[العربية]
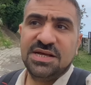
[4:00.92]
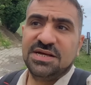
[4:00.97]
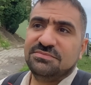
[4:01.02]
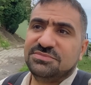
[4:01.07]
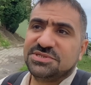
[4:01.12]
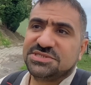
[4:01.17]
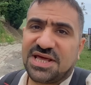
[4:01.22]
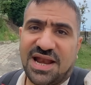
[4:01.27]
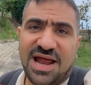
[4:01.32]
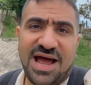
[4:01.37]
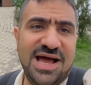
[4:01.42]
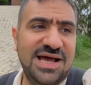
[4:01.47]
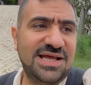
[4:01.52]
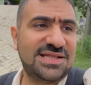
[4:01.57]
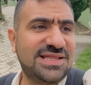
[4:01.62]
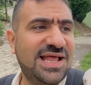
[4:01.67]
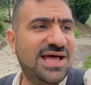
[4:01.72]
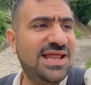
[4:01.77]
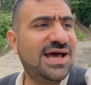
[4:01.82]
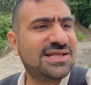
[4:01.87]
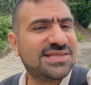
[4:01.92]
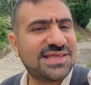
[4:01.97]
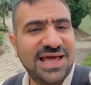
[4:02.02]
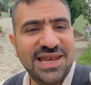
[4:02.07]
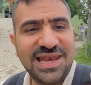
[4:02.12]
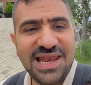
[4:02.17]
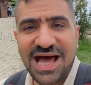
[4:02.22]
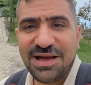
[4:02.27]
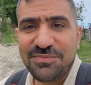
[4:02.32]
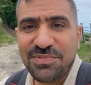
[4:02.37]
بصراحه اطلالات
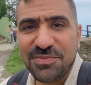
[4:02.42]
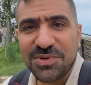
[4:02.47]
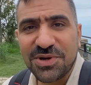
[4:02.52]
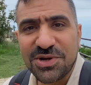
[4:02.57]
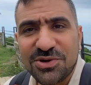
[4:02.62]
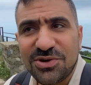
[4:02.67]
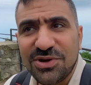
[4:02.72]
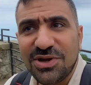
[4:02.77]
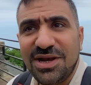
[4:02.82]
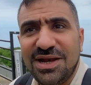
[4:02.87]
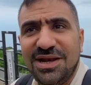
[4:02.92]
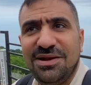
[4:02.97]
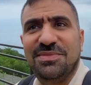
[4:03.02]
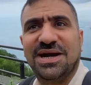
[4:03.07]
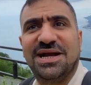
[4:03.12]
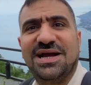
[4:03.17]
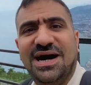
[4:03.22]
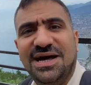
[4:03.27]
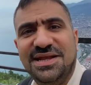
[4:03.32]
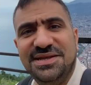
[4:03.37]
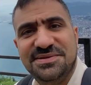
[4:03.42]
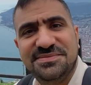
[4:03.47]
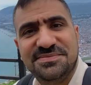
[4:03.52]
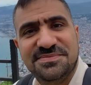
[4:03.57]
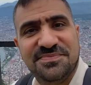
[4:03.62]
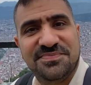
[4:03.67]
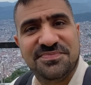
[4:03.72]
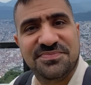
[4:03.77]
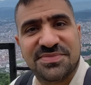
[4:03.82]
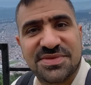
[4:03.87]
خلابه من كل مكان
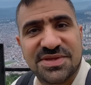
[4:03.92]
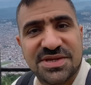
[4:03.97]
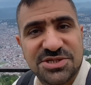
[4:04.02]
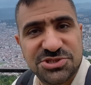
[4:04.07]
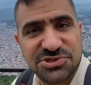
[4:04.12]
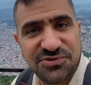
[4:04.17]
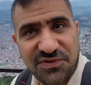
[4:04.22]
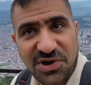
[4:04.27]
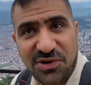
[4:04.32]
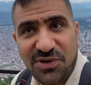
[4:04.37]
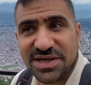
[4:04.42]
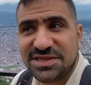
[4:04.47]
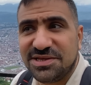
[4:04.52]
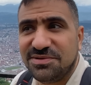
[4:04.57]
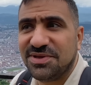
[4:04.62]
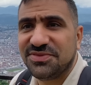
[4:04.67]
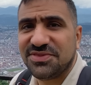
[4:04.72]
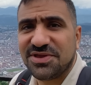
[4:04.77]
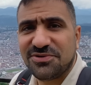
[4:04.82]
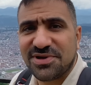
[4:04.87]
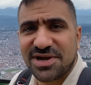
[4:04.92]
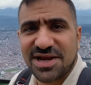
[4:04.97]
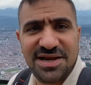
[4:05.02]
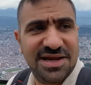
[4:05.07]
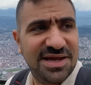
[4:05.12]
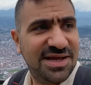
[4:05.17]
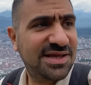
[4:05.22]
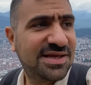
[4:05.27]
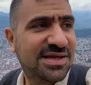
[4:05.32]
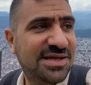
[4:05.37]
شوف روعه المنظر
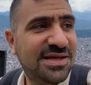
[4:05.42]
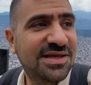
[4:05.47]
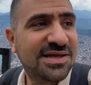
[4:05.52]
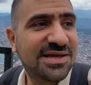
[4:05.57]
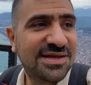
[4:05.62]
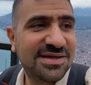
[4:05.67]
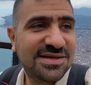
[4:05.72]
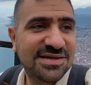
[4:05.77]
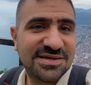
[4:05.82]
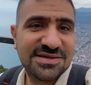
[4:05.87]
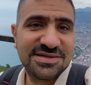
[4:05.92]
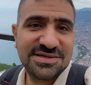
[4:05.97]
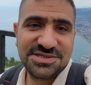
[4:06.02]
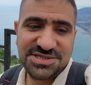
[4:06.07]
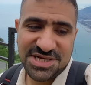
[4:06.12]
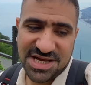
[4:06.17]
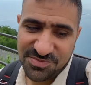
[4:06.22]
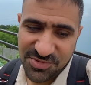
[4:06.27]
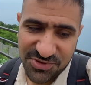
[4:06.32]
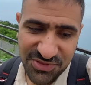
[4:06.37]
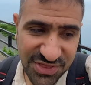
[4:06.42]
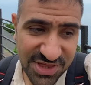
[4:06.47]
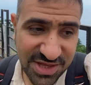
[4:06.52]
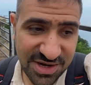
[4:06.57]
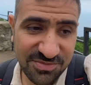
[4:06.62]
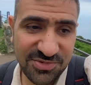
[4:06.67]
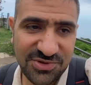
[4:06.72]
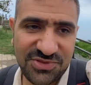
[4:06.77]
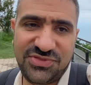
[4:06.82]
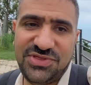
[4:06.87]
ورانا شيء
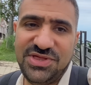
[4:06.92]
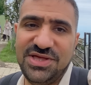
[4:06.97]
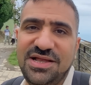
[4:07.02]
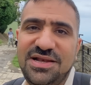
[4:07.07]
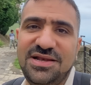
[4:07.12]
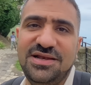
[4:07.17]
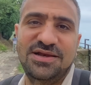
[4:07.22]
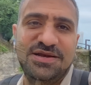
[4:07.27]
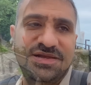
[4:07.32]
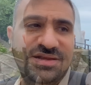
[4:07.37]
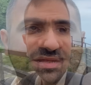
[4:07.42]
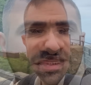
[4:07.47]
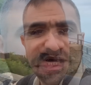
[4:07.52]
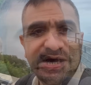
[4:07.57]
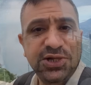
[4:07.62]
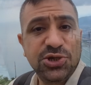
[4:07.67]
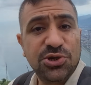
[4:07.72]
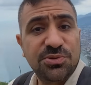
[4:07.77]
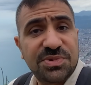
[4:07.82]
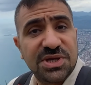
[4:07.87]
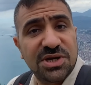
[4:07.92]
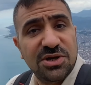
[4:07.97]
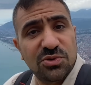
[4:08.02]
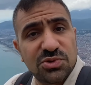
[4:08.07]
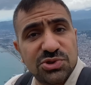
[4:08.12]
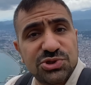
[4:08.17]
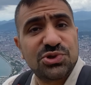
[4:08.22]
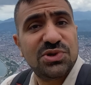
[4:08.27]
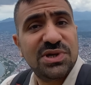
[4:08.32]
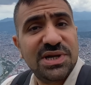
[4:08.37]
مذهل مذهل يمكن
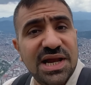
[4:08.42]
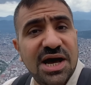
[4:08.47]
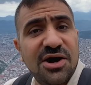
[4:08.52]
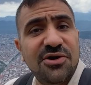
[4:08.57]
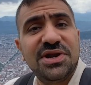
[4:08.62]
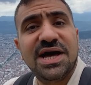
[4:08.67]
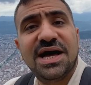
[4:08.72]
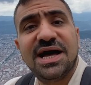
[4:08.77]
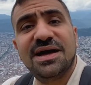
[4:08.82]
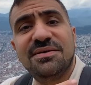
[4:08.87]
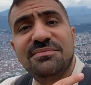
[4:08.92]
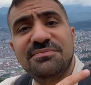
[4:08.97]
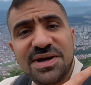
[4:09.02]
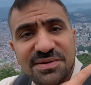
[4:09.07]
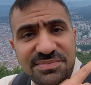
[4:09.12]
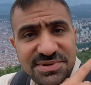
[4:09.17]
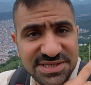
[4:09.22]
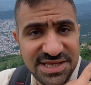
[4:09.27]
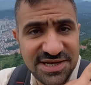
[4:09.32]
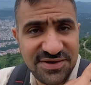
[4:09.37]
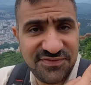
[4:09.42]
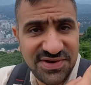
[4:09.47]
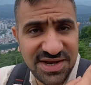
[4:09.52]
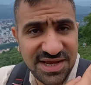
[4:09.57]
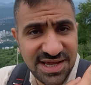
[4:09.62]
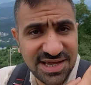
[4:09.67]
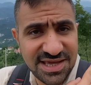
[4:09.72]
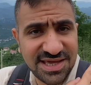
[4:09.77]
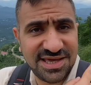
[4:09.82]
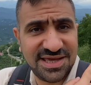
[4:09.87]
الوصول الى هنا اما بالتلفريك